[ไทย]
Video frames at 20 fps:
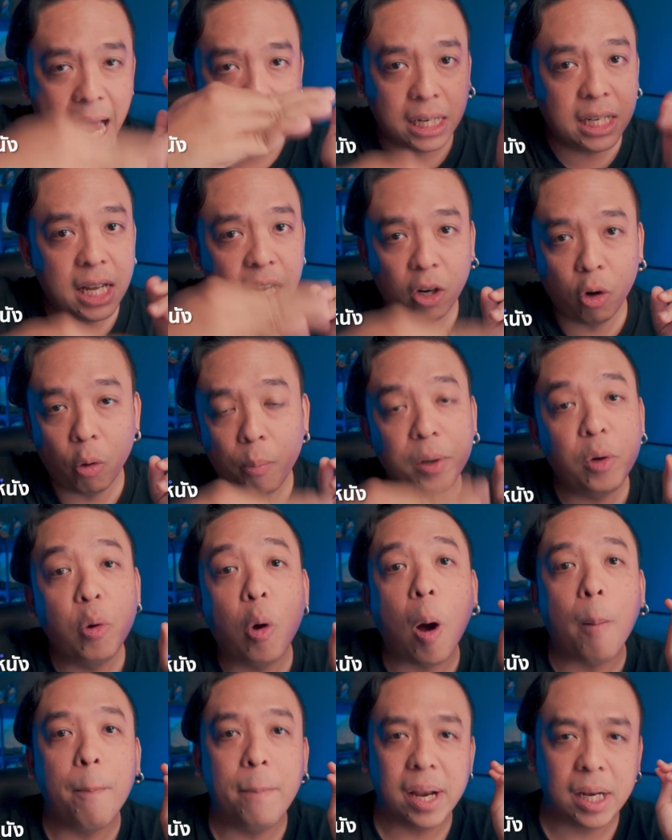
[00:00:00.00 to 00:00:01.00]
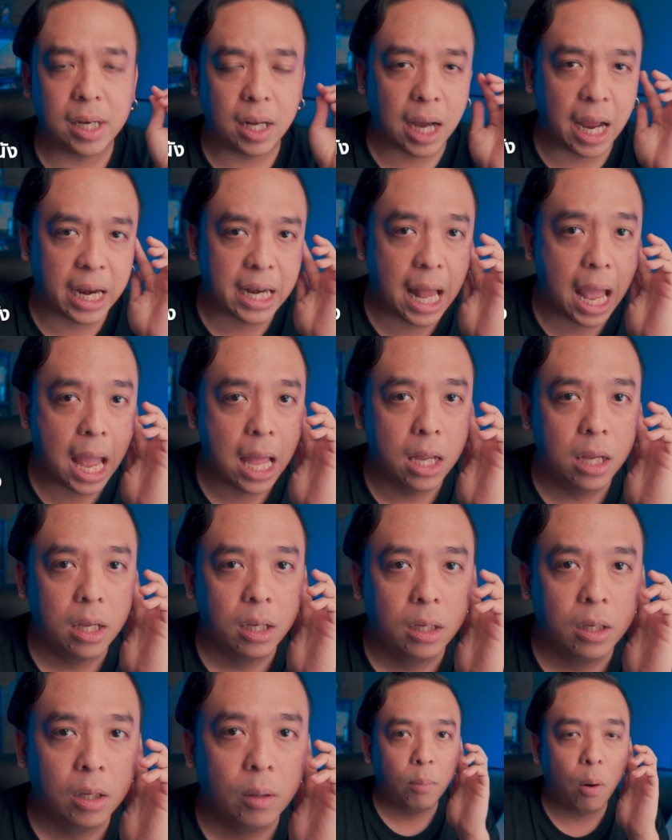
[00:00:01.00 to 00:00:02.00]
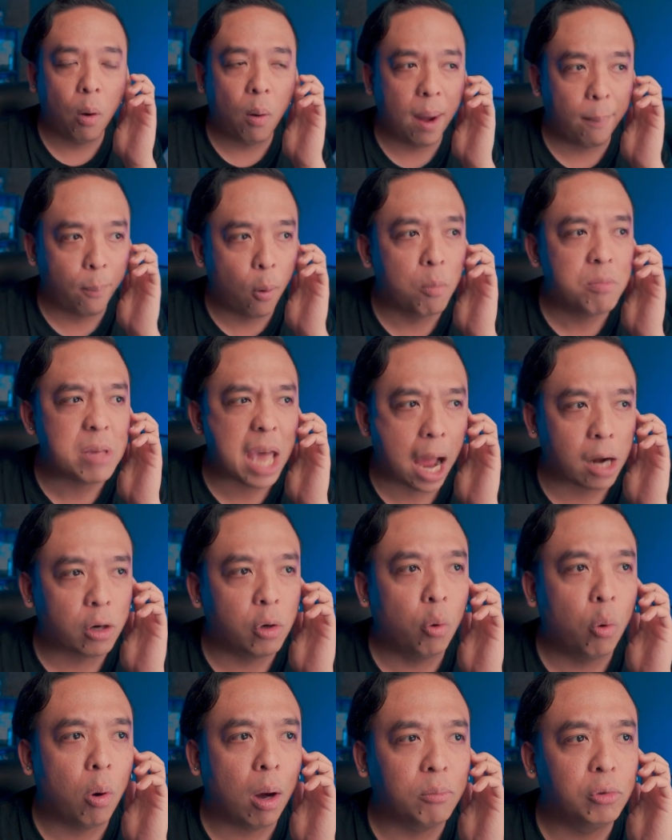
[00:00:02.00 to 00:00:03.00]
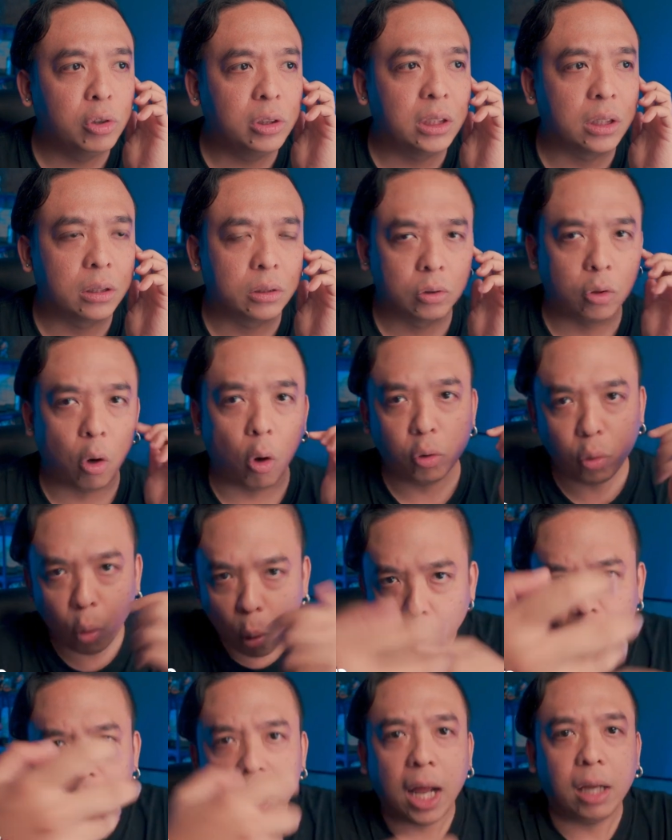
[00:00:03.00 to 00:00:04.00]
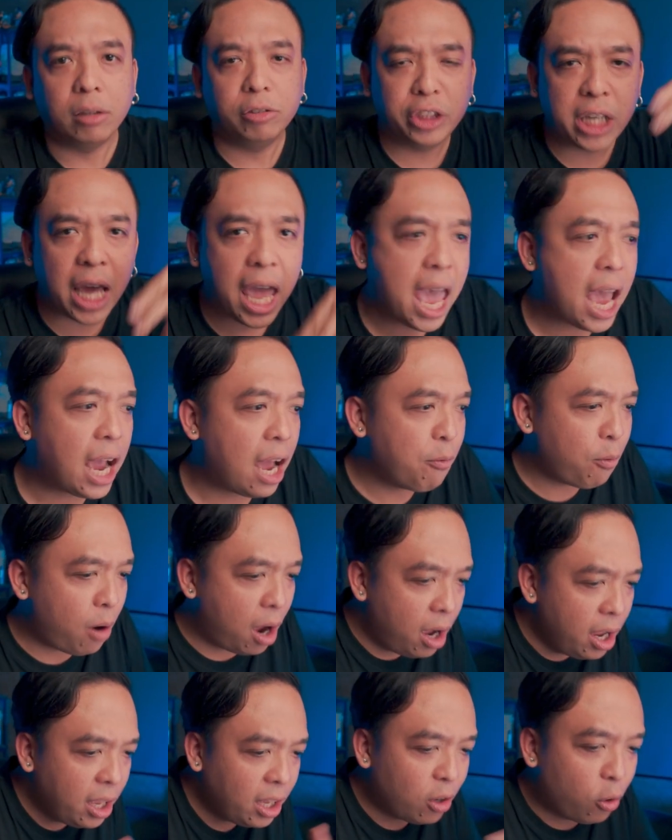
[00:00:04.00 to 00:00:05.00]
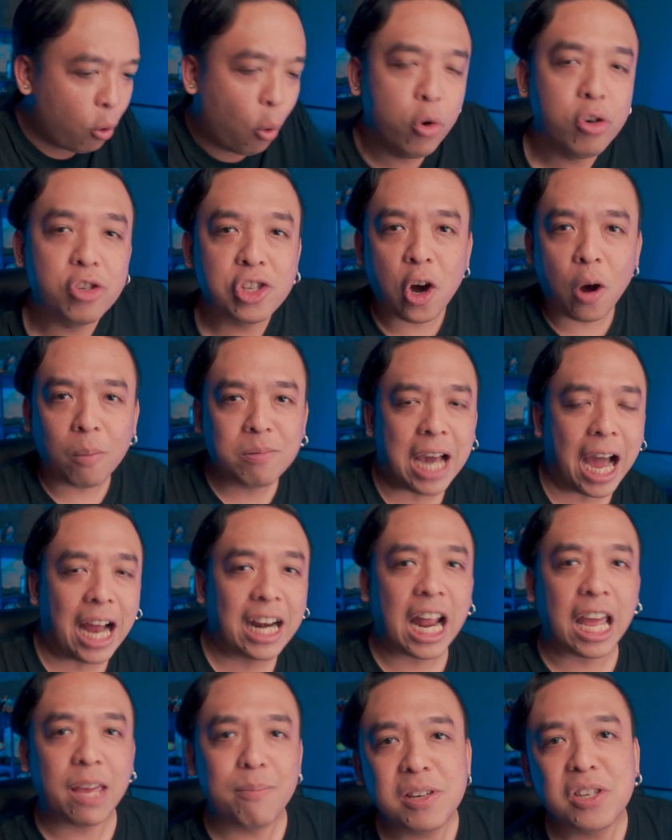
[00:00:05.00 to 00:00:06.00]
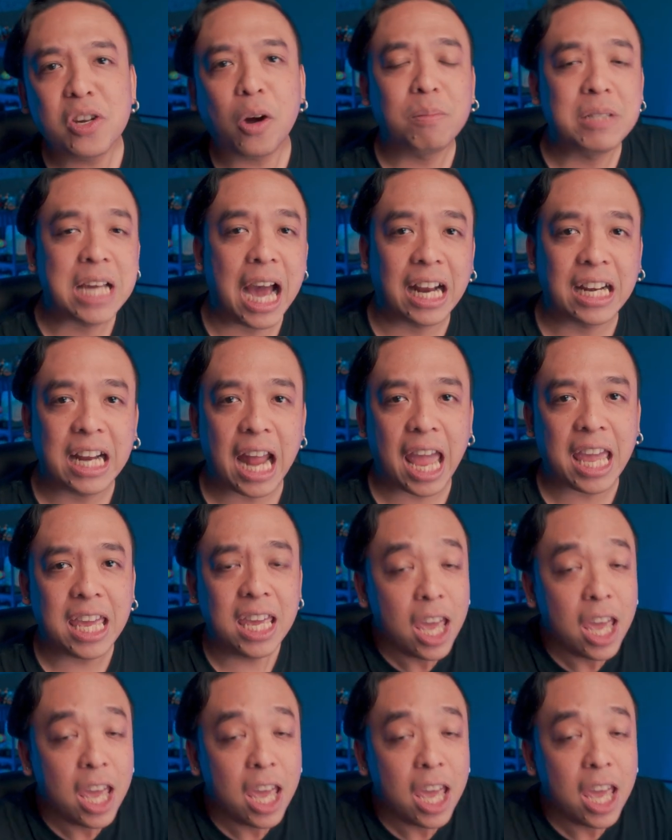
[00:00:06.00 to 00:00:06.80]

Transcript: อย่าเลื่อนลงไปดูคอมเมนต์แล้วกันนะ เพราะว่าผมอยากดูความรู้สึกของทุกคนนะ่ะ แชร์กันว่าเอ้ยคุณชอบฉากไหนไม่ชอบฉากไหน